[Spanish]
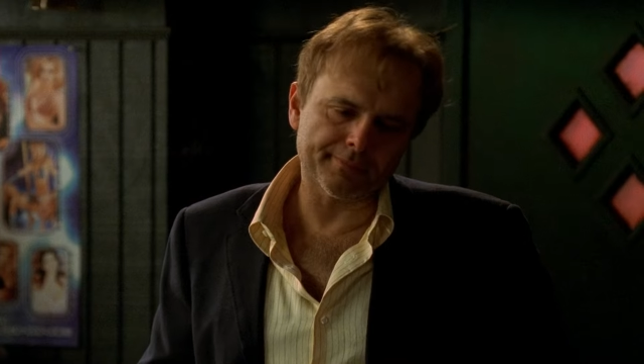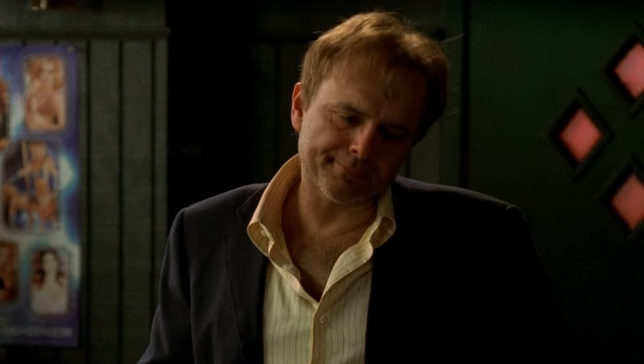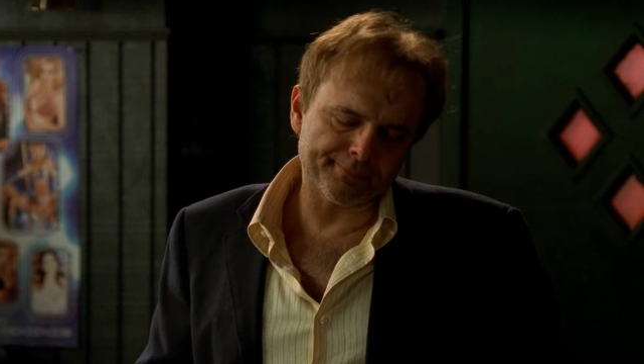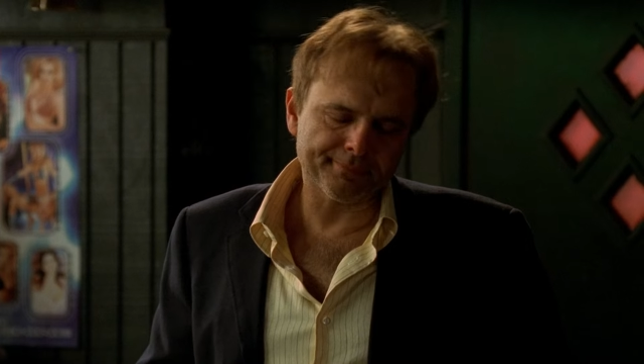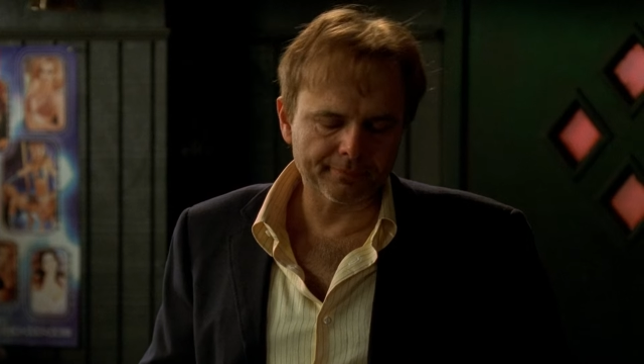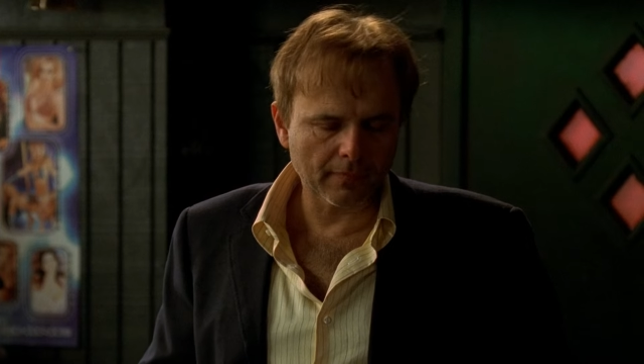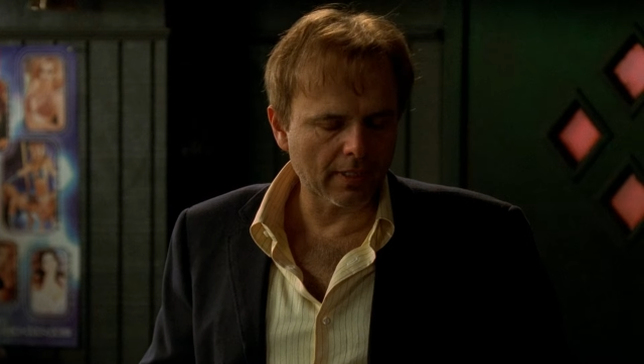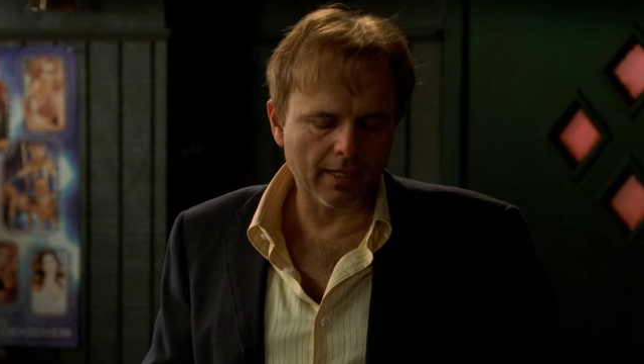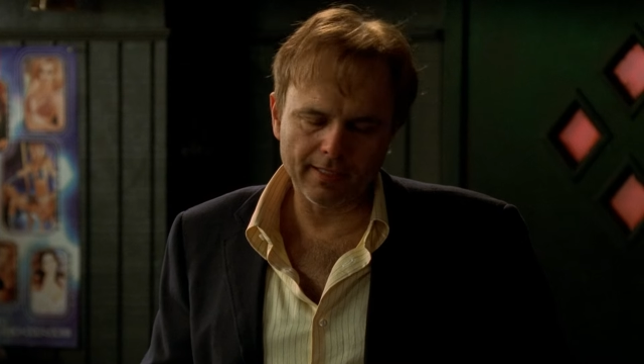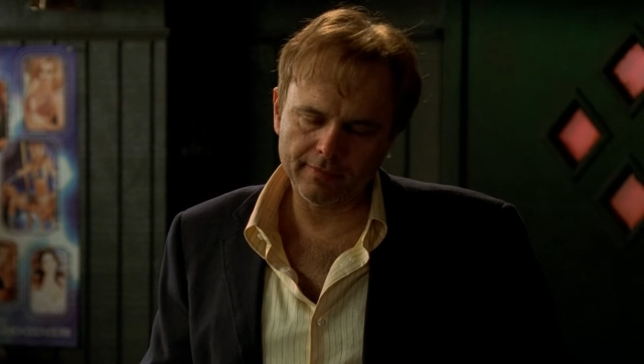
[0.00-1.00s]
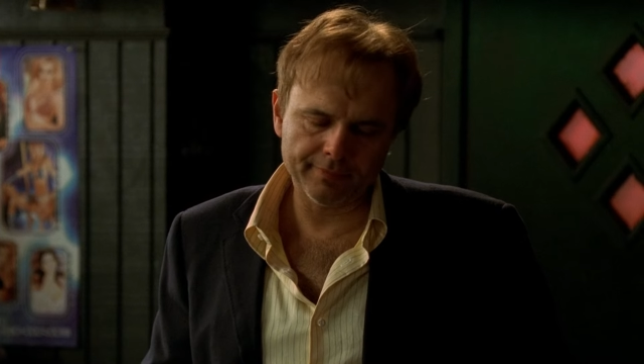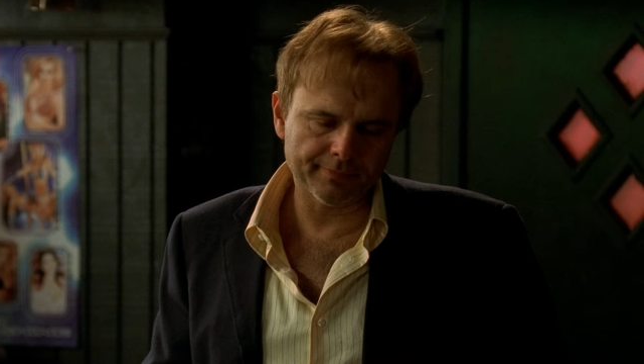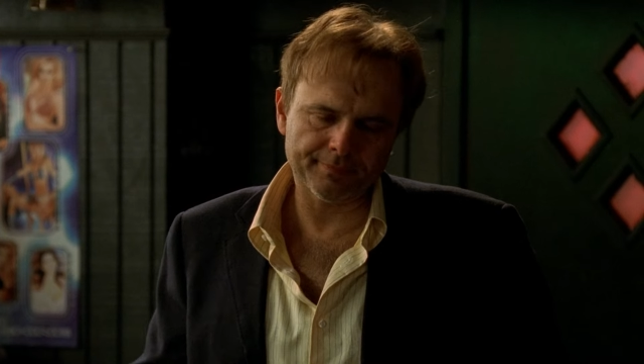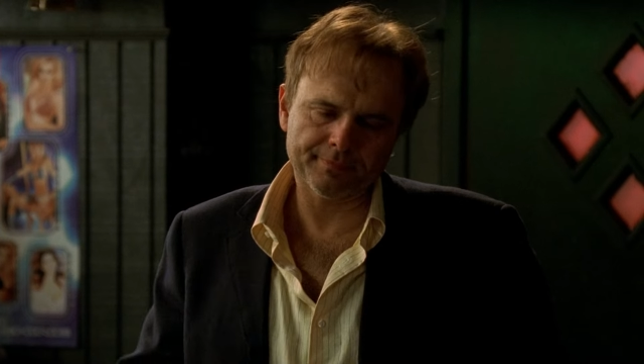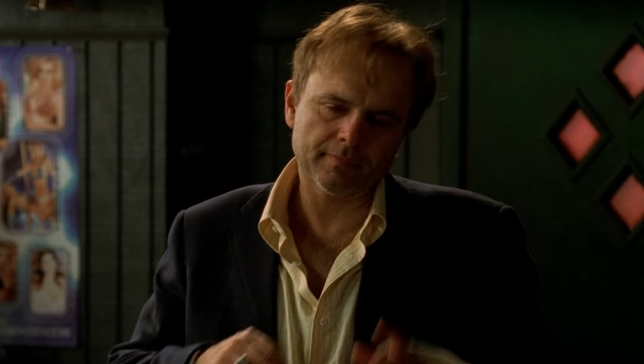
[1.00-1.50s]
le resulte difícil
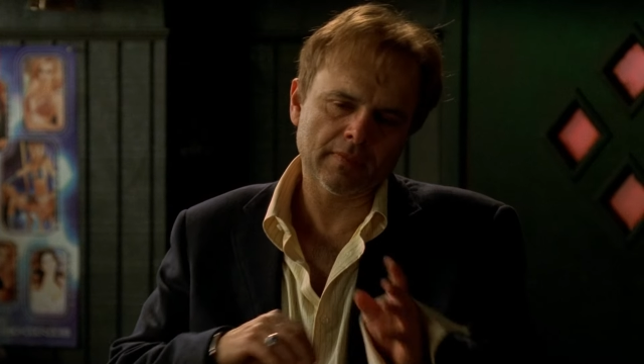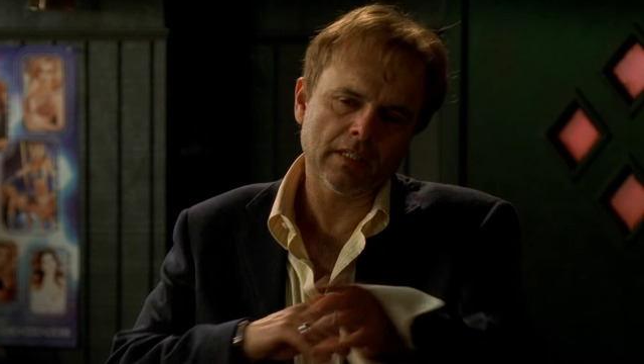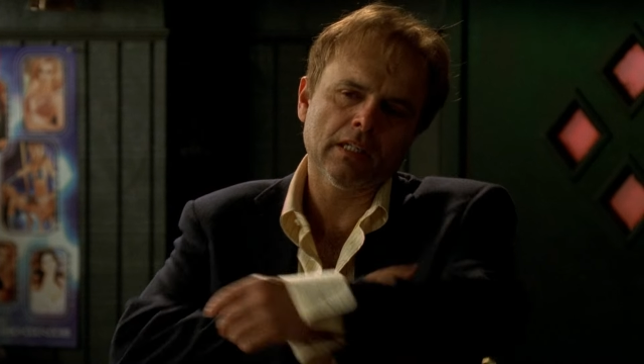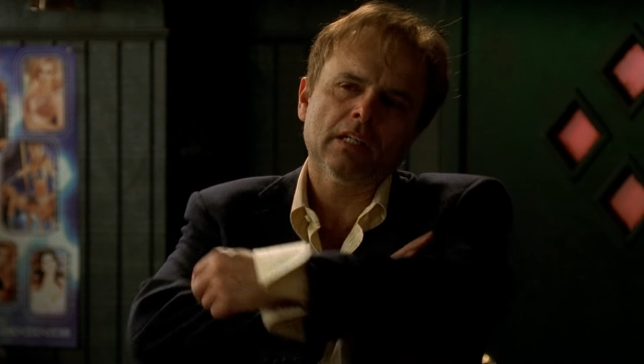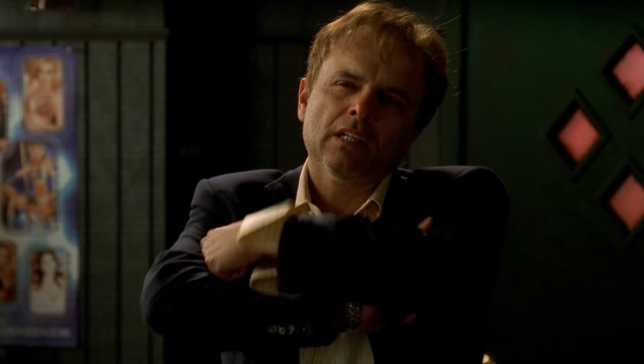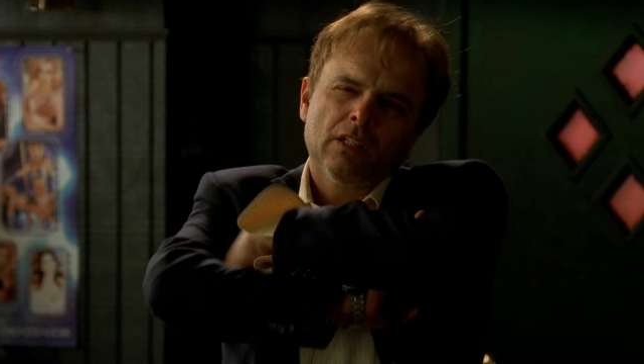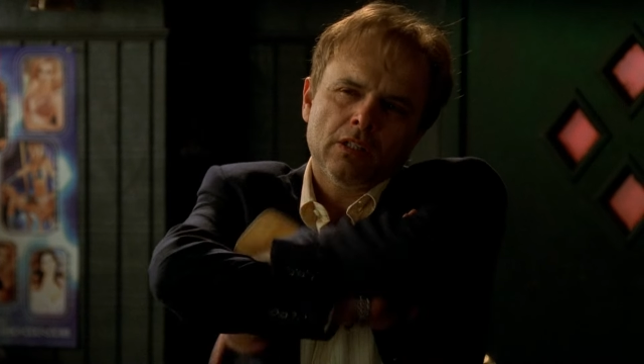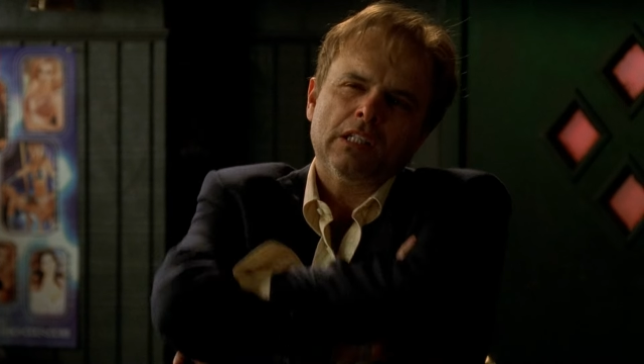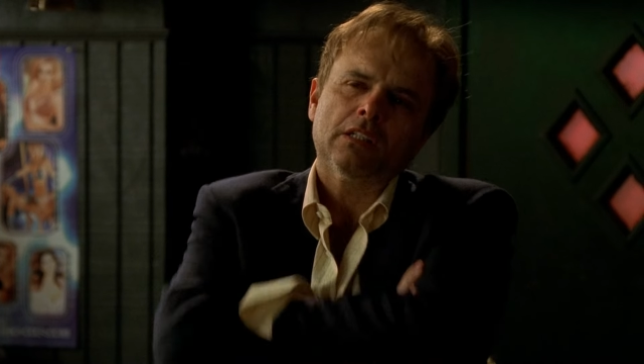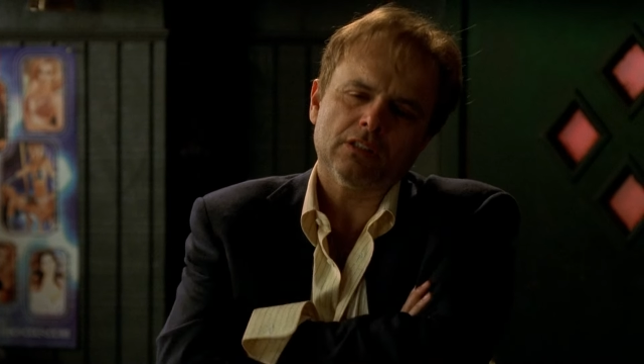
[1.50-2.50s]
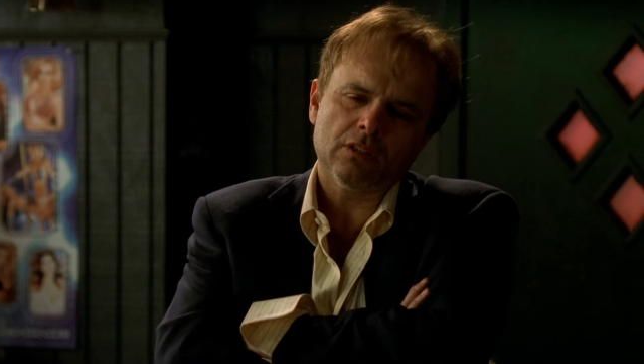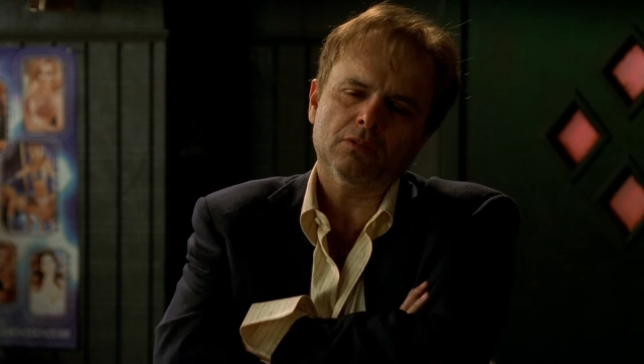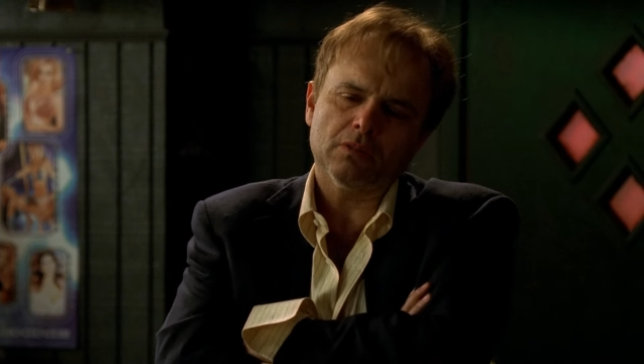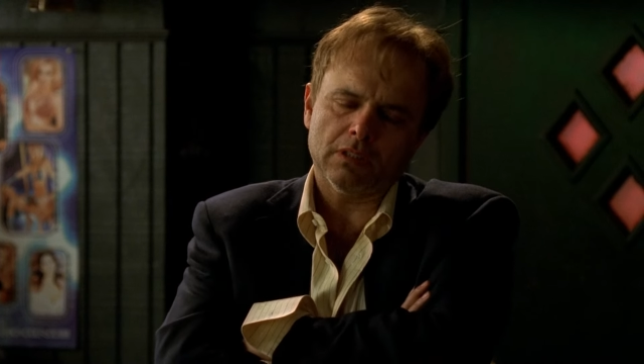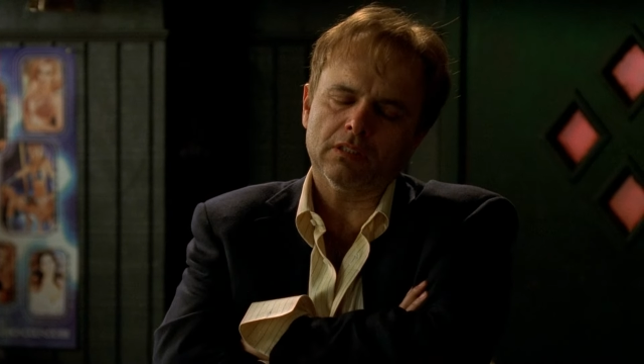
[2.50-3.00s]
verlo como completamente
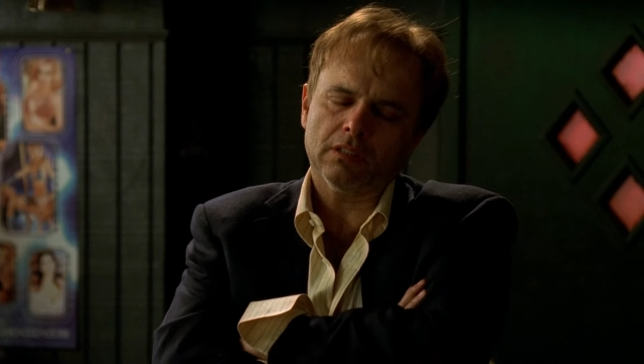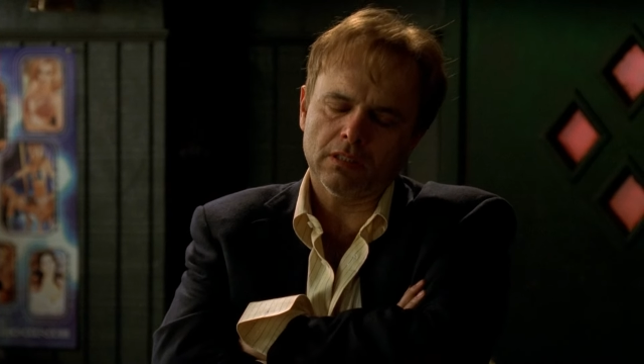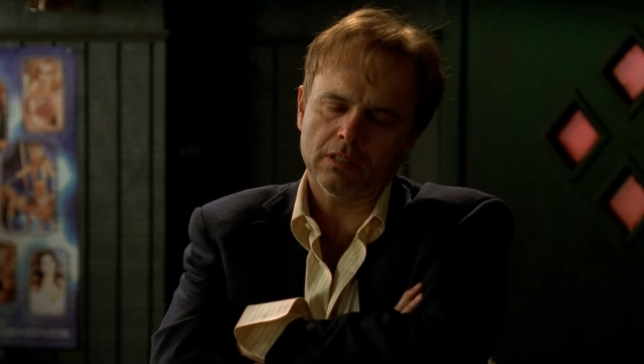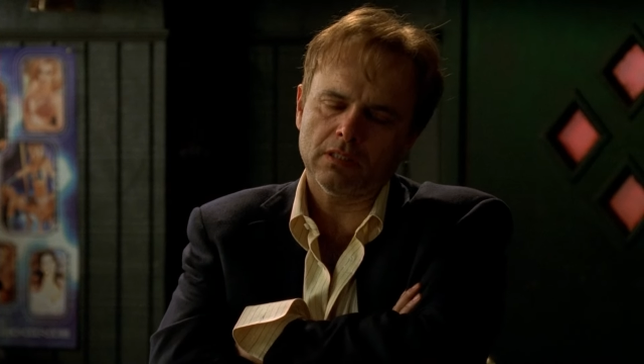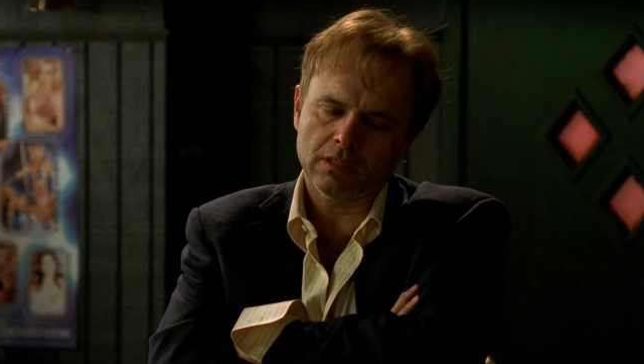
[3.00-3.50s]
malvado.